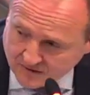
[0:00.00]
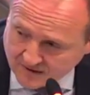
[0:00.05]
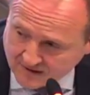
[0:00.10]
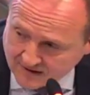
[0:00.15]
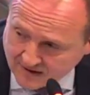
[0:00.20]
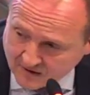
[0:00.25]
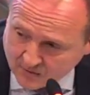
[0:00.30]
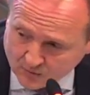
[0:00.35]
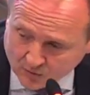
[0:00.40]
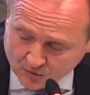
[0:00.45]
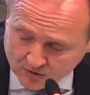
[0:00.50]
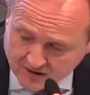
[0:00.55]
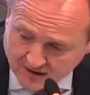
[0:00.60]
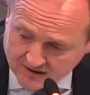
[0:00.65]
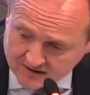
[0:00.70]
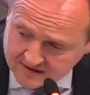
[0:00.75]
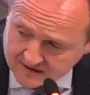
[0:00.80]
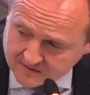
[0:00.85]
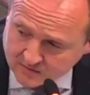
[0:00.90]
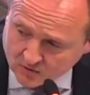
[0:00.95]
han creado
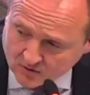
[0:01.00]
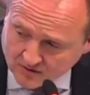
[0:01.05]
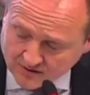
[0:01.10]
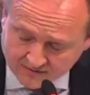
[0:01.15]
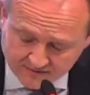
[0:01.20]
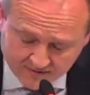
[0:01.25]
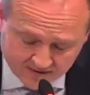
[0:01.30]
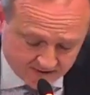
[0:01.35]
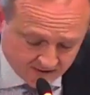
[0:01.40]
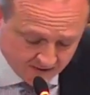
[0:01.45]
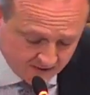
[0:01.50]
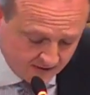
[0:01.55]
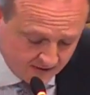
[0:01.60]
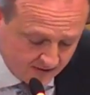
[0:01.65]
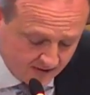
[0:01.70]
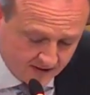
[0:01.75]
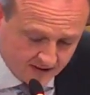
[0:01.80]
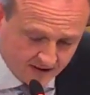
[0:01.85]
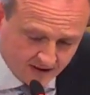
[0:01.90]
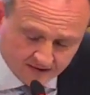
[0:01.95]
montañas de burocracias
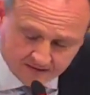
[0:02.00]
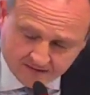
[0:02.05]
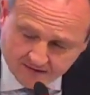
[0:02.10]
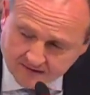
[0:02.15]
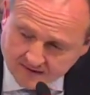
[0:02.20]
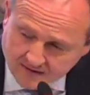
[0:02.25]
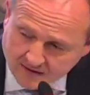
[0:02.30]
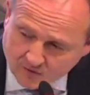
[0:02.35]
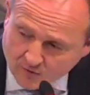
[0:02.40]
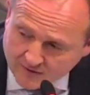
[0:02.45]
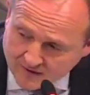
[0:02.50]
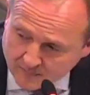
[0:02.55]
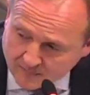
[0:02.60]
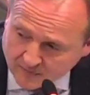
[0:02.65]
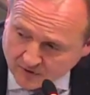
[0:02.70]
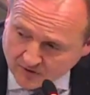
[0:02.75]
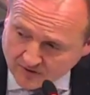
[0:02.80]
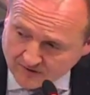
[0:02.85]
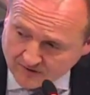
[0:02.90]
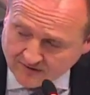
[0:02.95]
que hacen que no haya
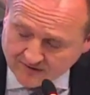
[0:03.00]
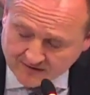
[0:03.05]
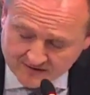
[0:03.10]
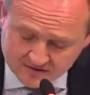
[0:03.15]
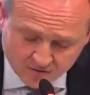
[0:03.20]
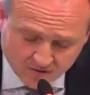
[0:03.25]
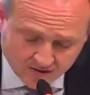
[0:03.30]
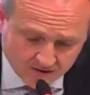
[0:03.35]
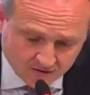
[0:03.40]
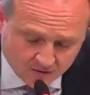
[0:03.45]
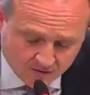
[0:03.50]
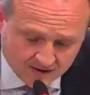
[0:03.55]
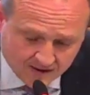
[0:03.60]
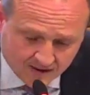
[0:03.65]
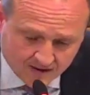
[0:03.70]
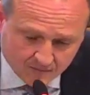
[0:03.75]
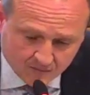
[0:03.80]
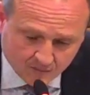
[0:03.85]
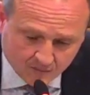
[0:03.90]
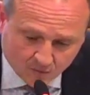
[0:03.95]
prioridades, no,
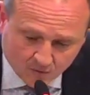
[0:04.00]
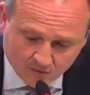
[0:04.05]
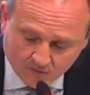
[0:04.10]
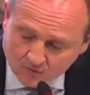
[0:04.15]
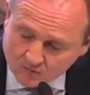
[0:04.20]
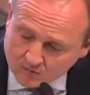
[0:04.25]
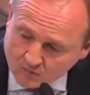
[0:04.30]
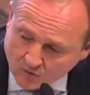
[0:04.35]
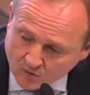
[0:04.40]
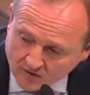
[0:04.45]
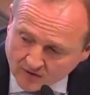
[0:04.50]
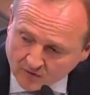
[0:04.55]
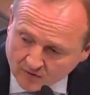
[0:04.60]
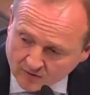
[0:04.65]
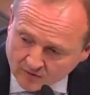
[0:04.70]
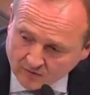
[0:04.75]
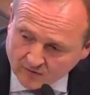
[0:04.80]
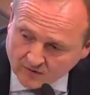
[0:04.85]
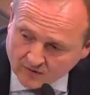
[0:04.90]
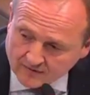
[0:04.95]
haya un modelo de
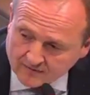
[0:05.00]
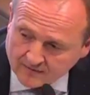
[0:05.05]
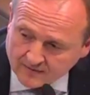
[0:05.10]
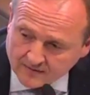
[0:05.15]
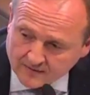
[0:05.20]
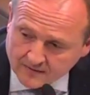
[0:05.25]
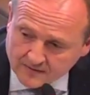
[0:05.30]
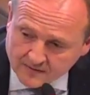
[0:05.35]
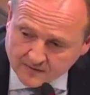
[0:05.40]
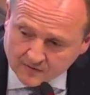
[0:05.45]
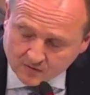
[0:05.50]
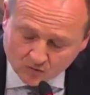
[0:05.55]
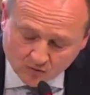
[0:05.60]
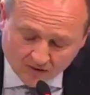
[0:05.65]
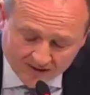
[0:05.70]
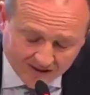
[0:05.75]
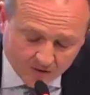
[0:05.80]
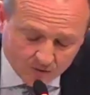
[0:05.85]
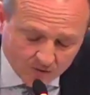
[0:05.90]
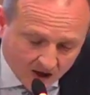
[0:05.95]
ciudad no
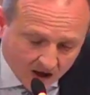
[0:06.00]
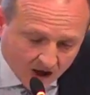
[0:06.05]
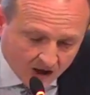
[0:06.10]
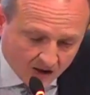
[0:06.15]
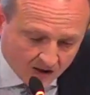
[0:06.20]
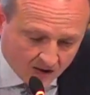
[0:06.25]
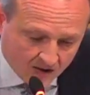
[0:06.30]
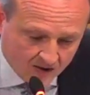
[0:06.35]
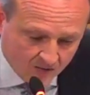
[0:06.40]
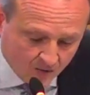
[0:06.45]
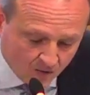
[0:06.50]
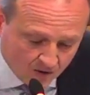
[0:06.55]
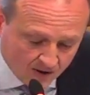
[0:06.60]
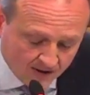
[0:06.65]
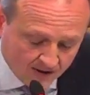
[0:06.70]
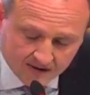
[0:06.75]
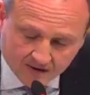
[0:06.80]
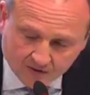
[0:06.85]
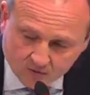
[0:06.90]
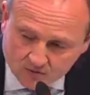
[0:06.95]
haya una
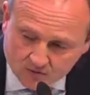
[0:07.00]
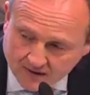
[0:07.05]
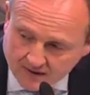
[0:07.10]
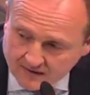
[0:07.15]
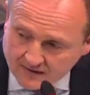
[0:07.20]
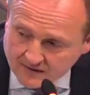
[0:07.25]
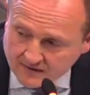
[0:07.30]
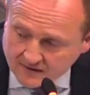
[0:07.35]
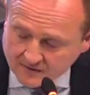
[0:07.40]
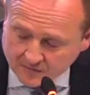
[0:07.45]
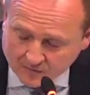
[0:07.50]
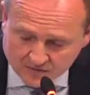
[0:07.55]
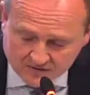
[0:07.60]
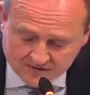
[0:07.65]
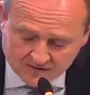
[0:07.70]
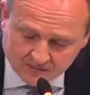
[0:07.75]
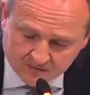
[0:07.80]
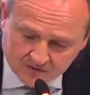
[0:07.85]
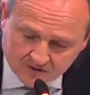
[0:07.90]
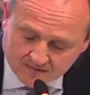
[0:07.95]
hoja, de ruta. Y bueno,
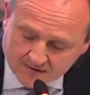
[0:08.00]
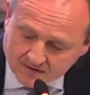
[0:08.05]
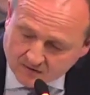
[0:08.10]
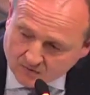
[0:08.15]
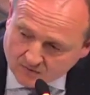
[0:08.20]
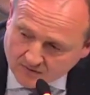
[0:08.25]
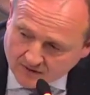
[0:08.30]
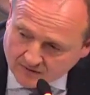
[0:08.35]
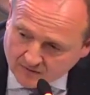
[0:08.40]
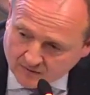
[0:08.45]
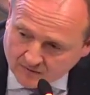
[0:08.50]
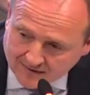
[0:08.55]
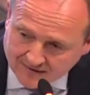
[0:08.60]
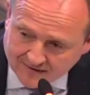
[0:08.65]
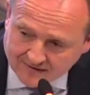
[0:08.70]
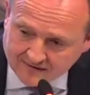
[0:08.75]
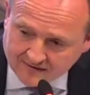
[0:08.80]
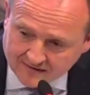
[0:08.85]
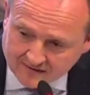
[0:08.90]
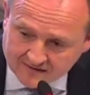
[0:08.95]
estamos hablando de una ciudad
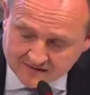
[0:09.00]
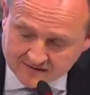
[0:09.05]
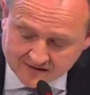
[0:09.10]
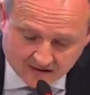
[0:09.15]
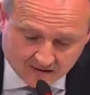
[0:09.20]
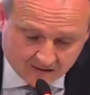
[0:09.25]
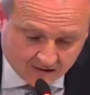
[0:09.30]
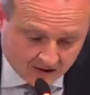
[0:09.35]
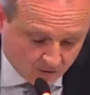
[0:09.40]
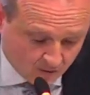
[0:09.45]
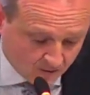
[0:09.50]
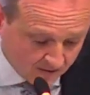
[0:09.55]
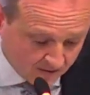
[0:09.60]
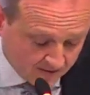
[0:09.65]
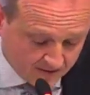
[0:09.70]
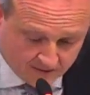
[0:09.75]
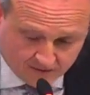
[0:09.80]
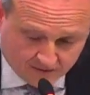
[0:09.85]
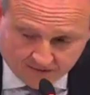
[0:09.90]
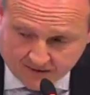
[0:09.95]
que tiene que estar a la vanguardia
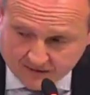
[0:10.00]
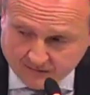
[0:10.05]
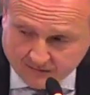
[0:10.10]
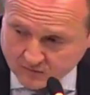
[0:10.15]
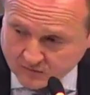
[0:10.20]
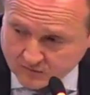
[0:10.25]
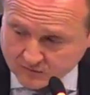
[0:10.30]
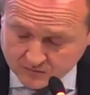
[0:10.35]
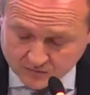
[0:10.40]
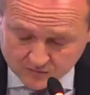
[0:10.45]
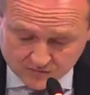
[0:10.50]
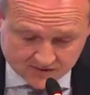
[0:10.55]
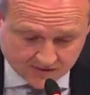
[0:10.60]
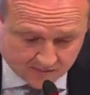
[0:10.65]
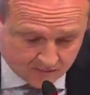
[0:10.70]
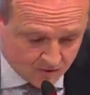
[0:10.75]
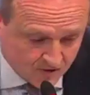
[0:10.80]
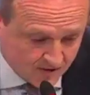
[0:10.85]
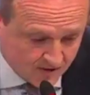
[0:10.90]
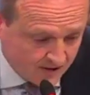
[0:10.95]
y al final nos
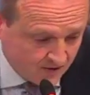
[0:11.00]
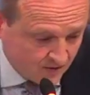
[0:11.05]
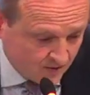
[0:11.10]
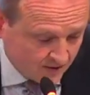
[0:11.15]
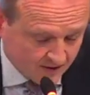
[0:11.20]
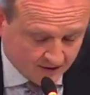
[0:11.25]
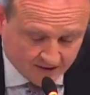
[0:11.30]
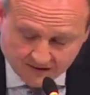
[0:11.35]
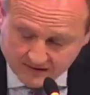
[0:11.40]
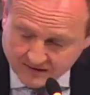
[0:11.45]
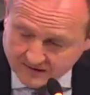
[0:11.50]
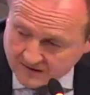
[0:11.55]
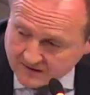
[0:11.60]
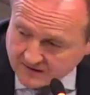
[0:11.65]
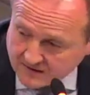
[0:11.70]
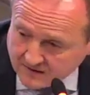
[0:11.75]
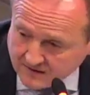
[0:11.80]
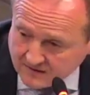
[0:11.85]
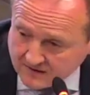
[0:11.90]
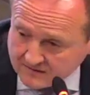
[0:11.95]
estamos quedando en que,
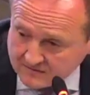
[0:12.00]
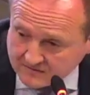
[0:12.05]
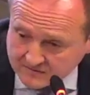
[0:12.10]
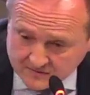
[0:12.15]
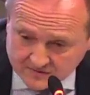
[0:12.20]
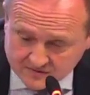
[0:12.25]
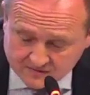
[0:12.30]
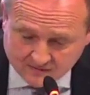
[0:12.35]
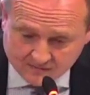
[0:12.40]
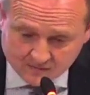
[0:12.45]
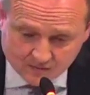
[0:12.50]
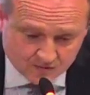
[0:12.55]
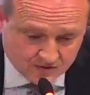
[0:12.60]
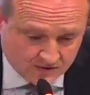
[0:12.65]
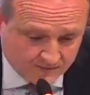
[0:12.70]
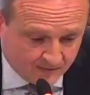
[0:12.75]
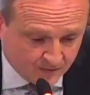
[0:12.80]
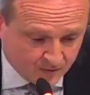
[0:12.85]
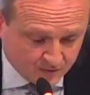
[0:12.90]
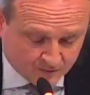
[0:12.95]
llevamos,
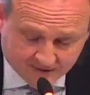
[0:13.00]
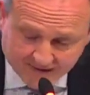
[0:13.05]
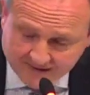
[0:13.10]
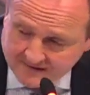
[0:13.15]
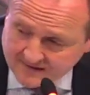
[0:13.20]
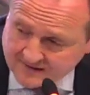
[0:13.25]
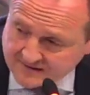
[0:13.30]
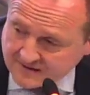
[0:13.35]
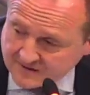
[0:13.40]
llevamos, para tres